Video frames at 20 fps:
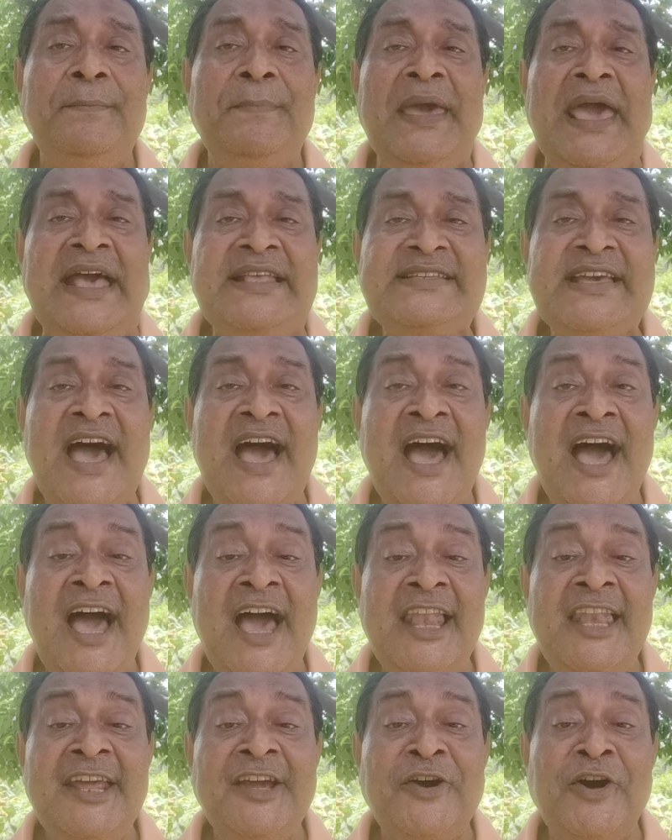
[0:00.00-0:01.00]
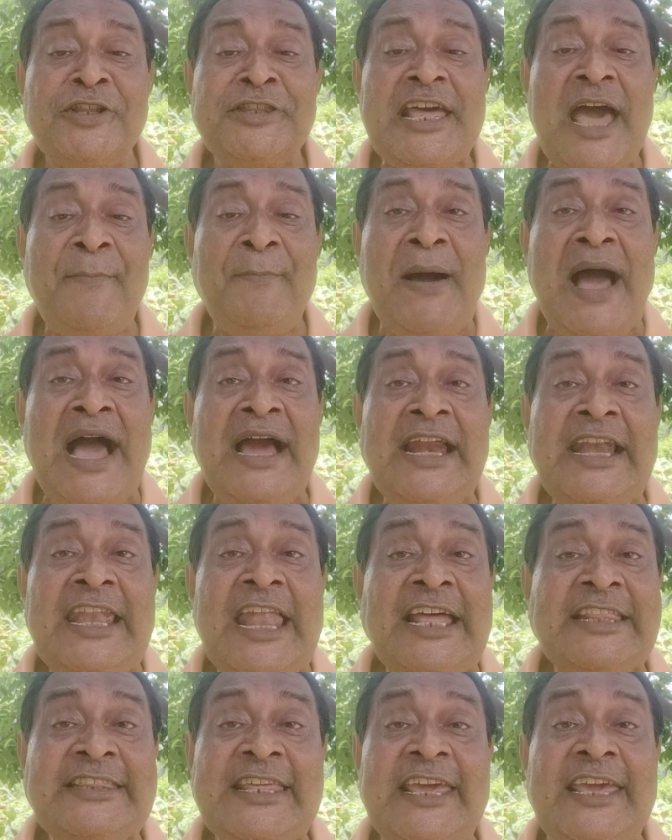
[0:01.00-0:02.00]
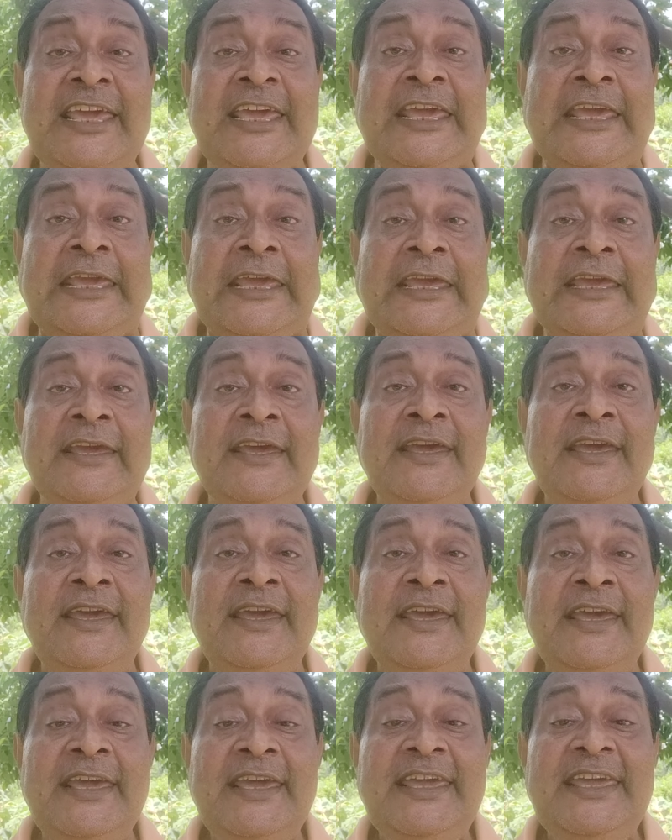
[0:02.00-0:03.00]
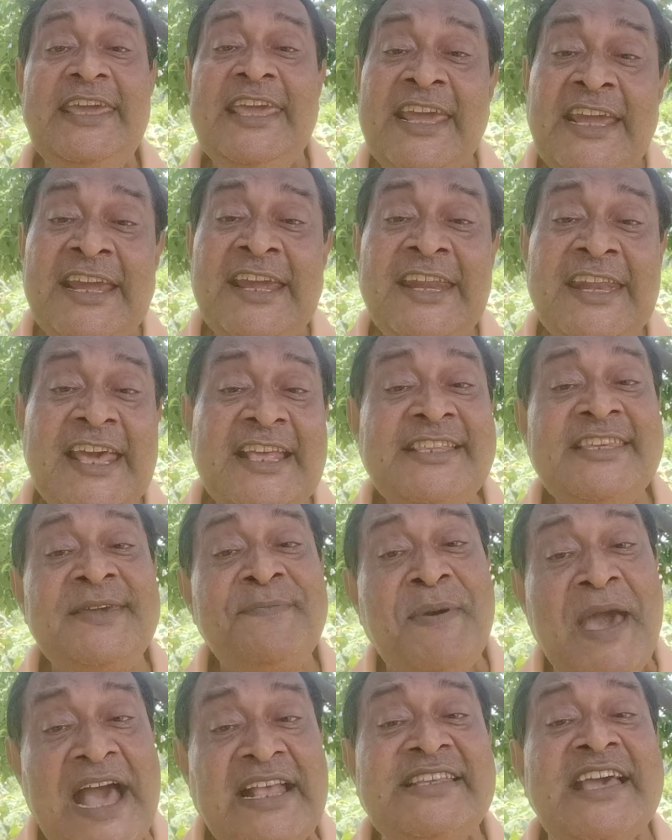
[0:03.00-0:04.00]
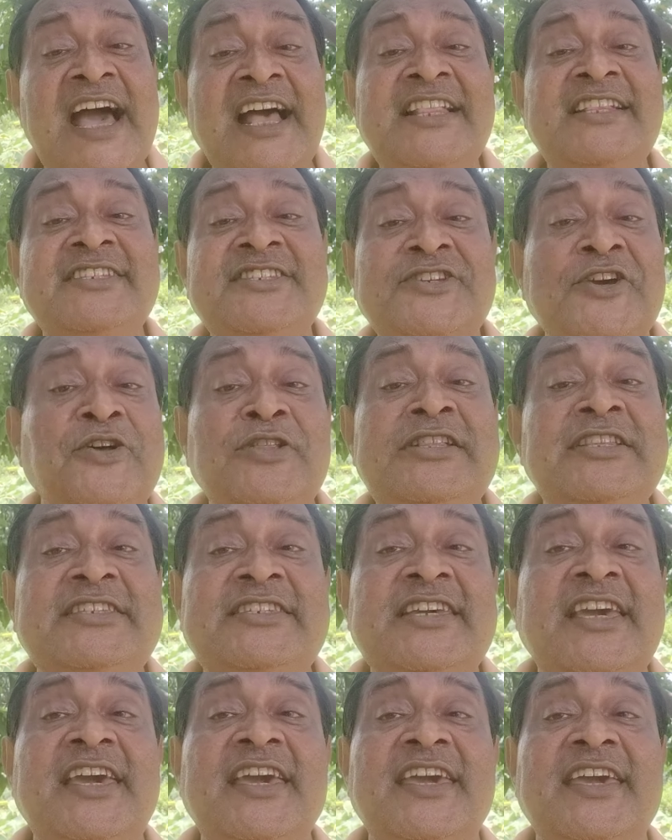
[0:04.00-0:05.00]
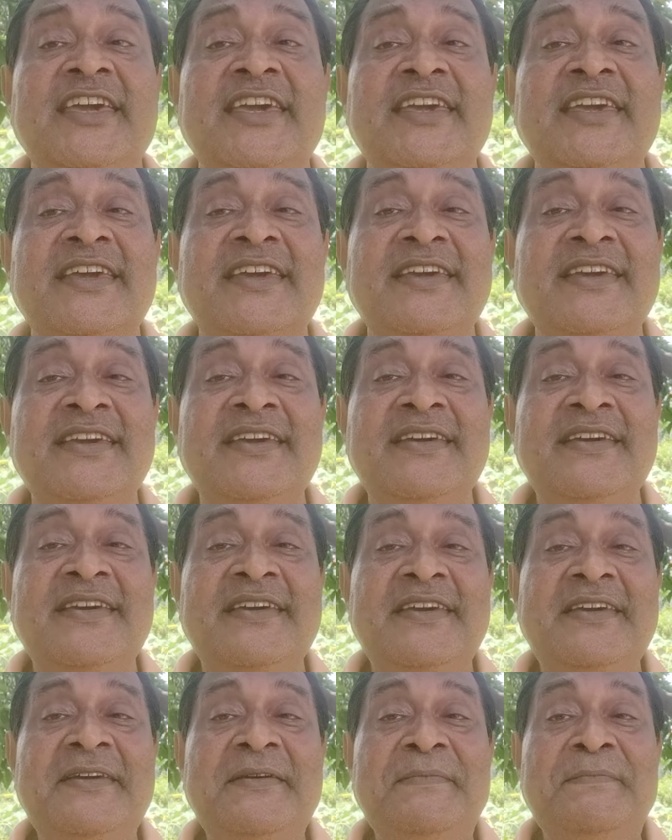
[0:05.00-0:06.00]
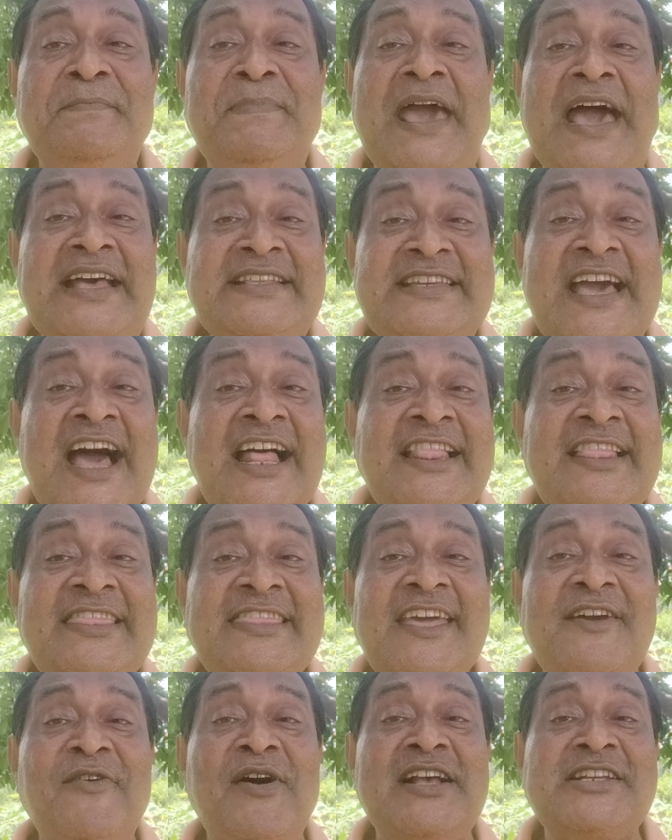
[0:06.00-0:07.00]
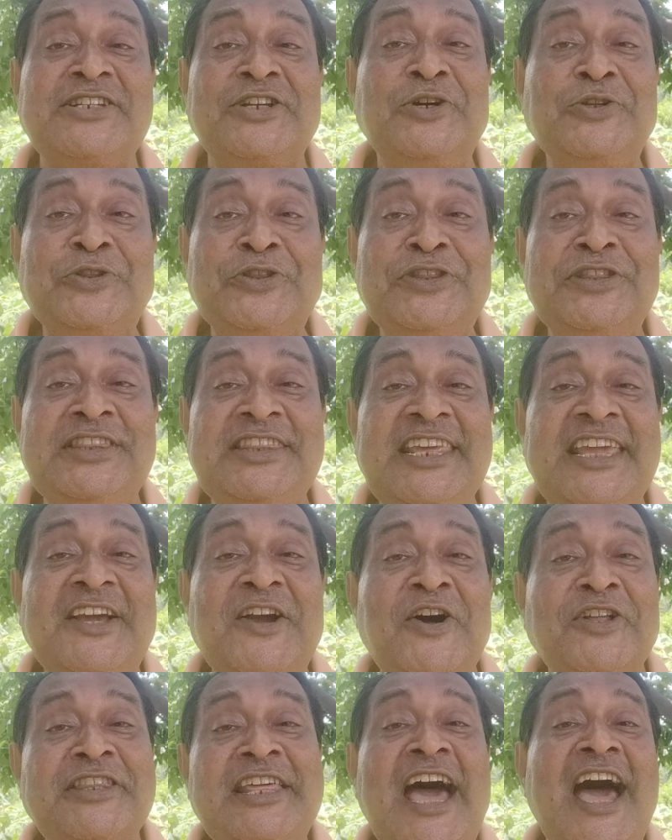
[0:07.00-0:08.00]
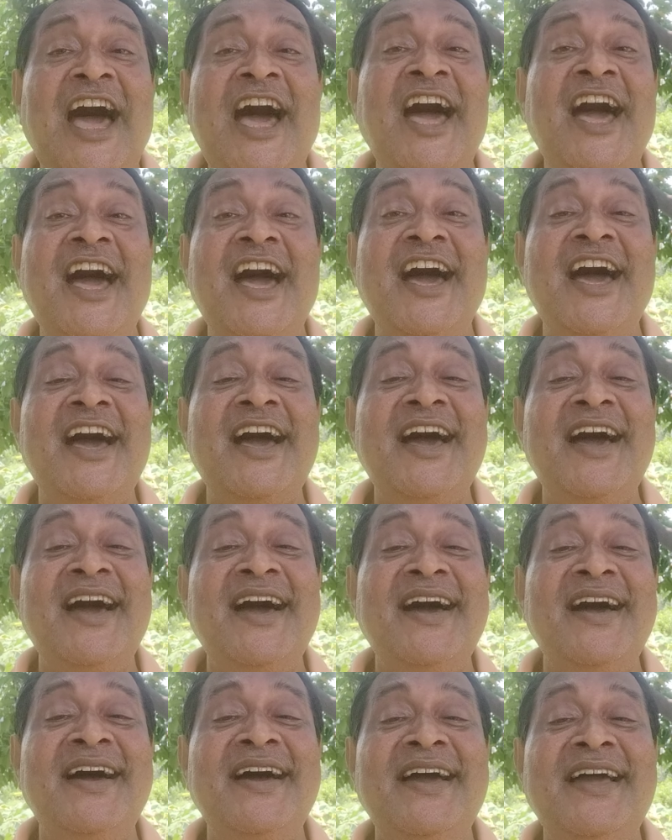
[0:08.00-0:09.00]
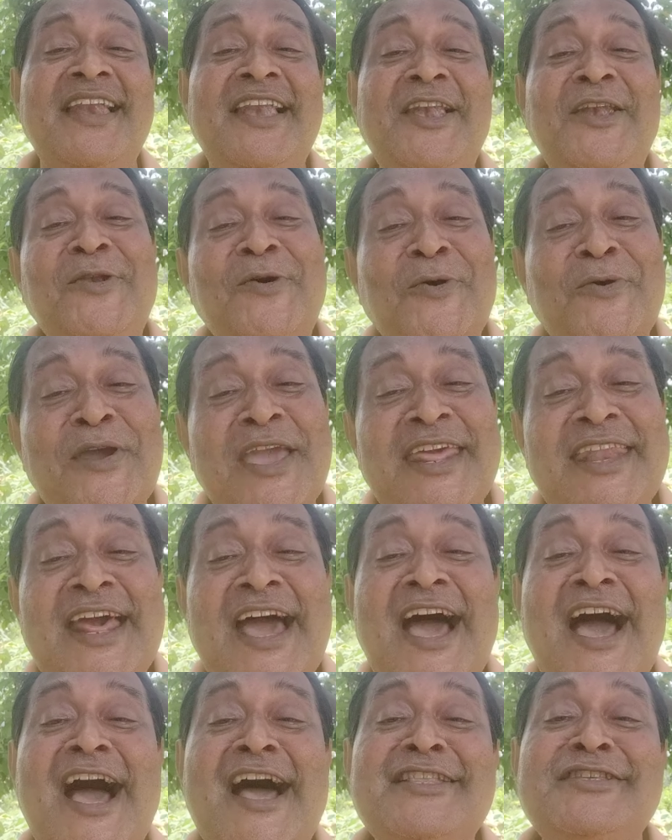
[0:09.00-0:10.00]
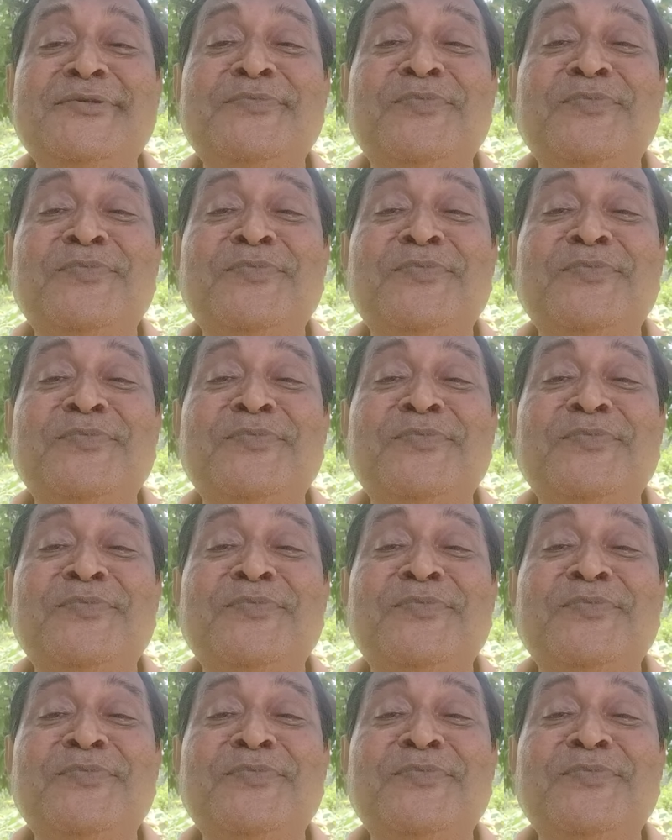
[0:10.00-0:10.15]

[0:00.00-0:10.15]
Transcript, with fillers: ভেজাল কথা বাংলাতে ইংরেজি ভেজাল চলছে ভেজাল দেওয়া সত্য সত্যি কথা লোকেরা আজ